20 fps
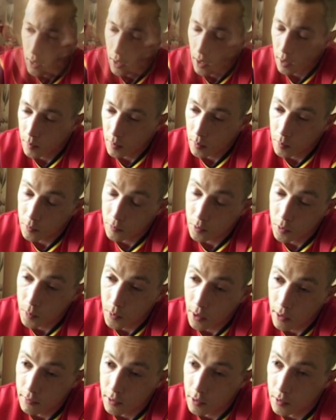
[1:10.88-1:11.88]
Jak mam mówić
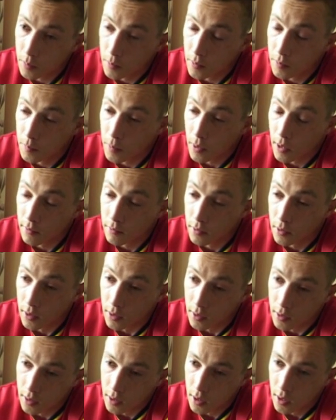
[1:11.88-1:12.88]
prawdę, to powiem prawdę.
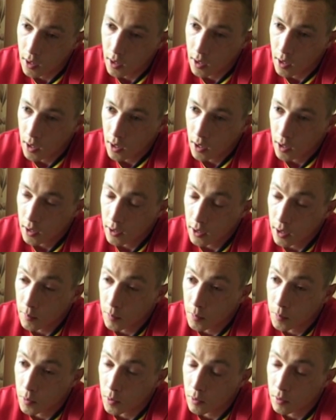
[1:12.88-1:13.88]
Ja
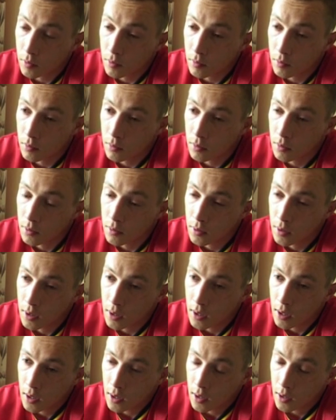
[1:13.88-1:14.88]
po prostu
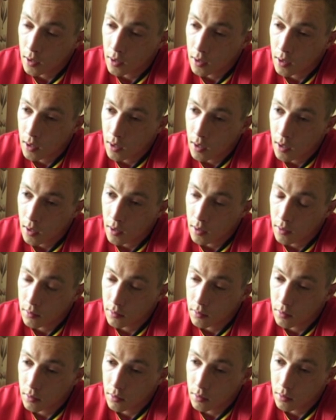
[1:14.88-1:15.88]

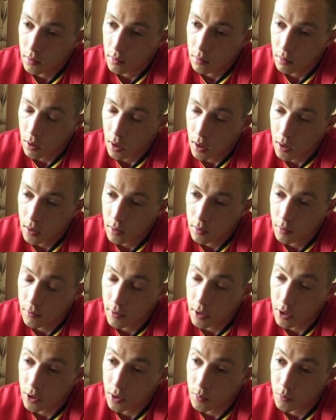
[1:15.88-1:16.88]
yy,
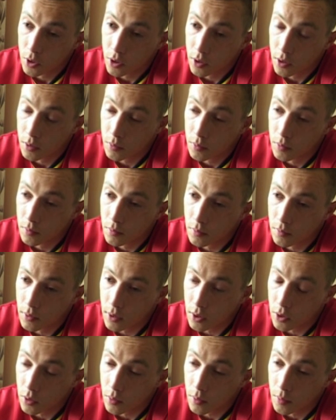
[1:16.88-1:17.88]
uważam, że
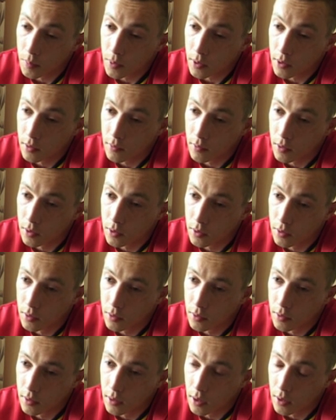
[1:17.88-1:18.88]
zaczęła pracować
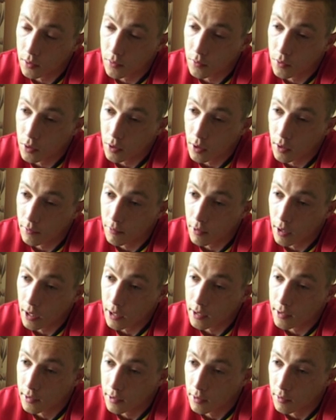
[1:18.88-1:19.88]
ta dziewczyna w
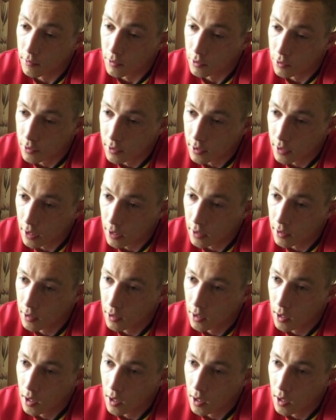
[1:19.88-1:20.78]
agencji towarzyskiej